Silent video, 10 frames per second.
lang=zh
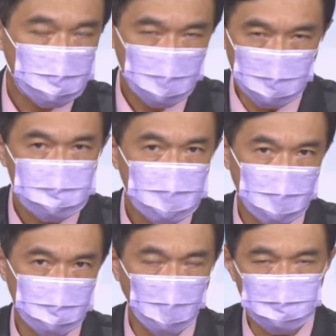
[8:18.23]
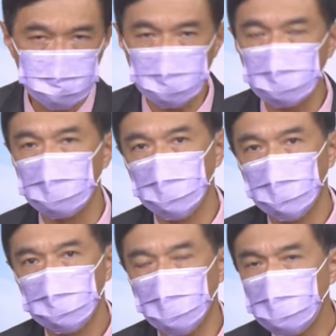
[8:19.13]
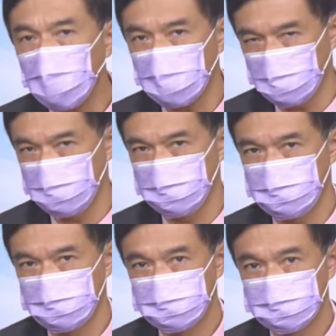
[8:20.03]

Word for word: 油价以外，我说过农粮的问题。